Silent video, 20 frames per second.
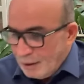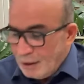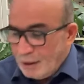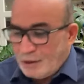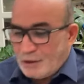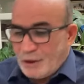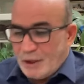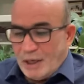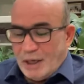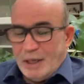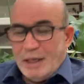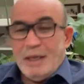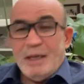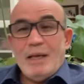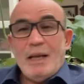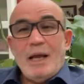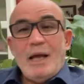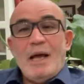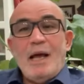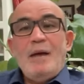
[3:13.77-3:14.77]

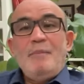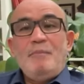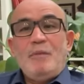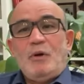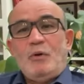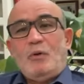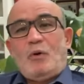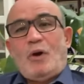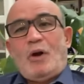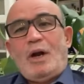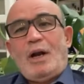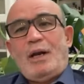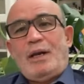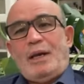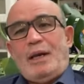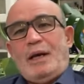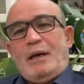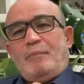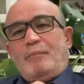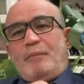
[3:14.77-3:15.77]
إسرائيل أهم من
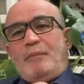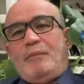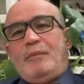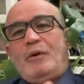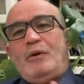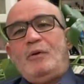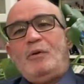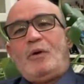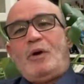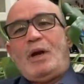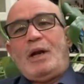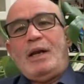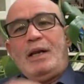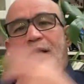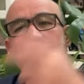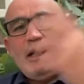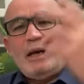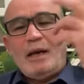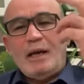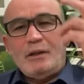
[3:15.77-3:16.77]
أوكرانيا
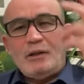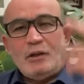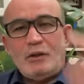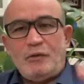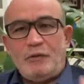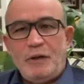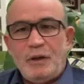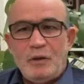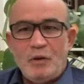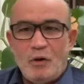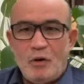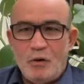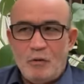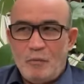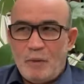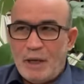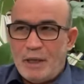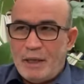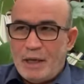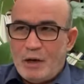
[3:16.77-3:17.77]
أوكرانيا كانت
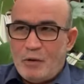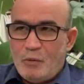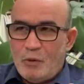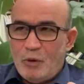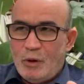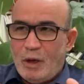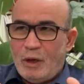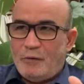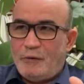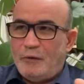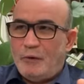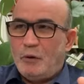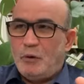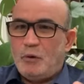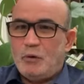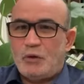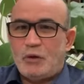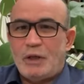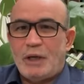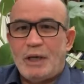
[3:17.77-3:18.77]
تفيدهم أنهم يوقفوا
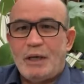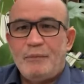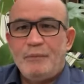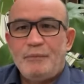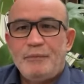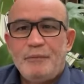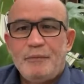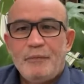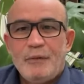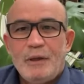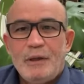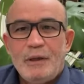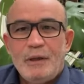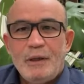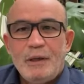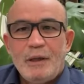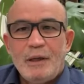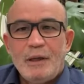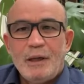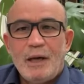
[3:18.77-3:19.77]
روسيا
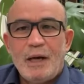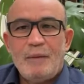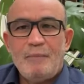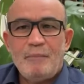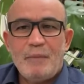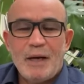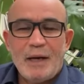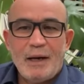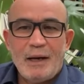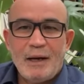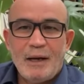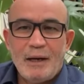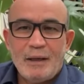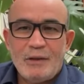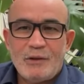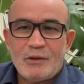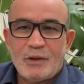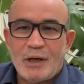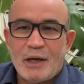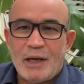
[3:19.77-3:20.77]
أما
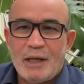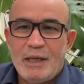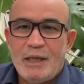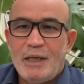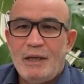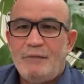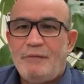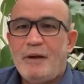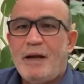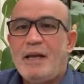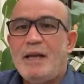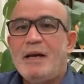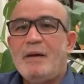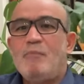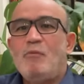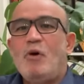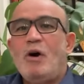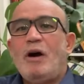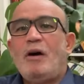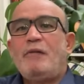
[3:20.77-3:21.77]
إسرائيل فهي
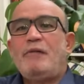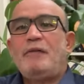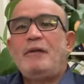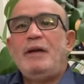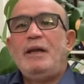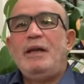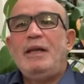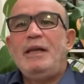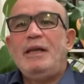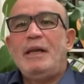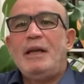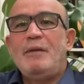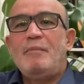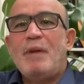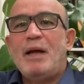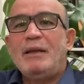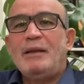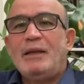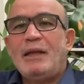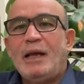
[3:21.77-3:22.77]
موقفين
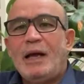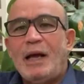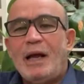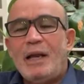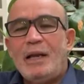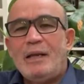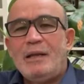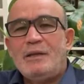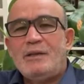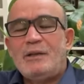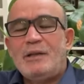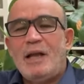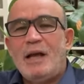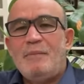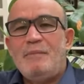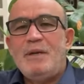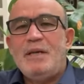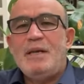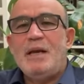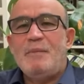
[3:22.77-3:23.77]
المنطقة
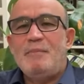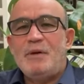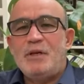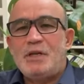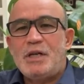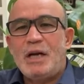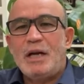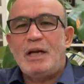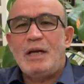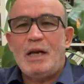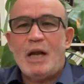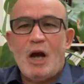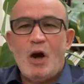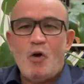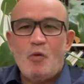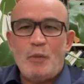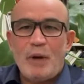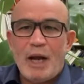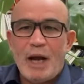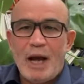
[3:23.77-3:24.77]
الإسلامية بشكل
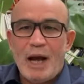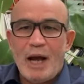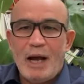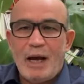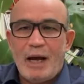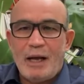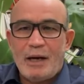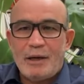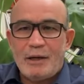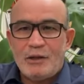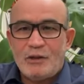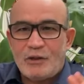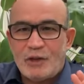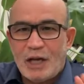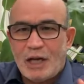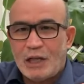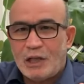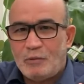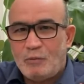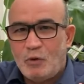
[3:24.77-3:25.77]
أو بآخر
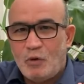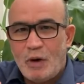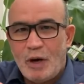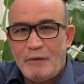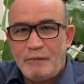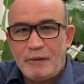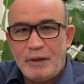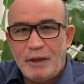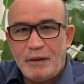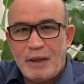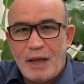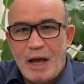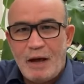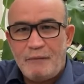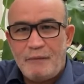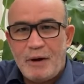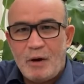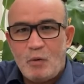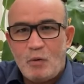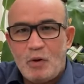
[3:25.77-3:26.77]
يستخدموها في
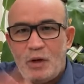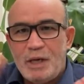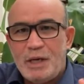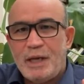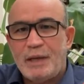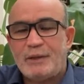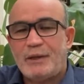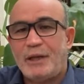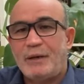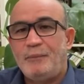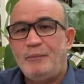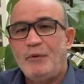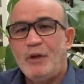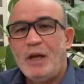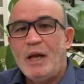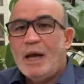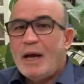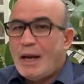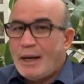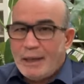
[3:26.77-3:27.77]
إضعافها كلية
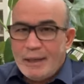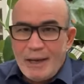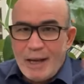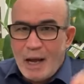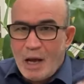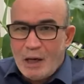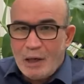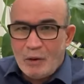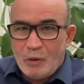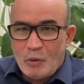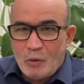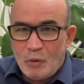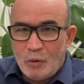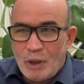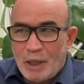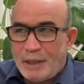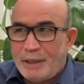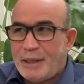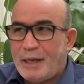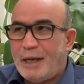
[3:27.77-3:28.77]
أنا لا
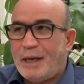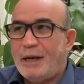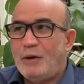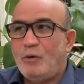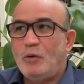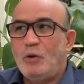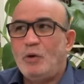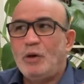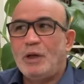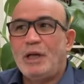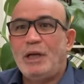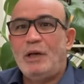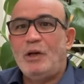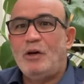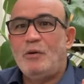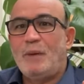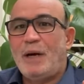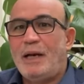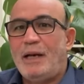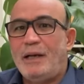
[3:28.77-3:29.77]
أقول أن ألقي
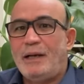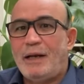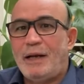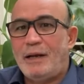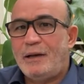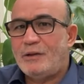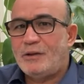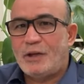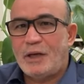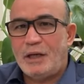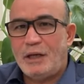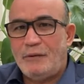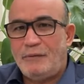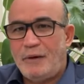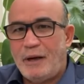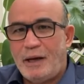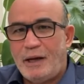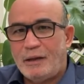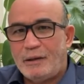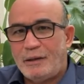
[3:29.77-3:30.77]
اللوم على الكيان الإسرائيلي
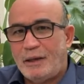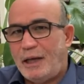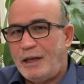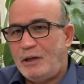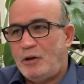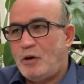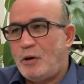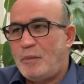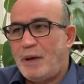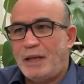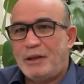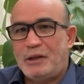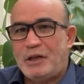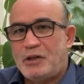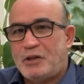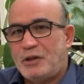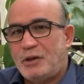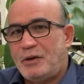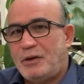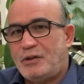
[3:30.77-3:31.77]
فقط يعني كما عندنا
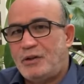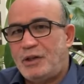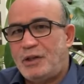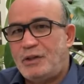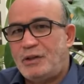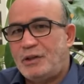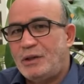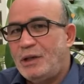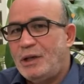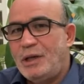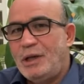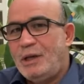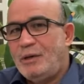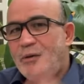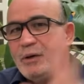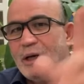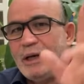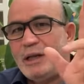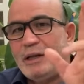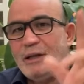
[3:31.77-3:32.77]
جواسيس
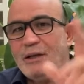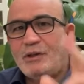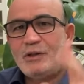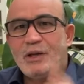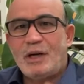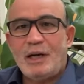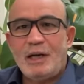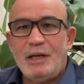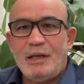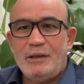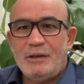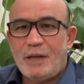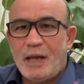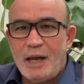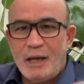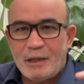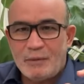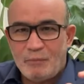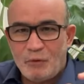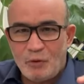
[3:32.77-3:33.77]
كان هذه إسرائيل
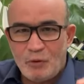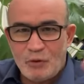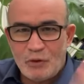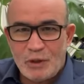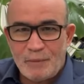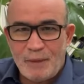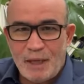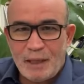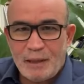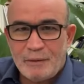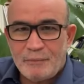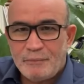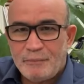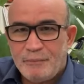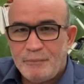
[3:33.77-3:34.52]
انتهت منذ زمان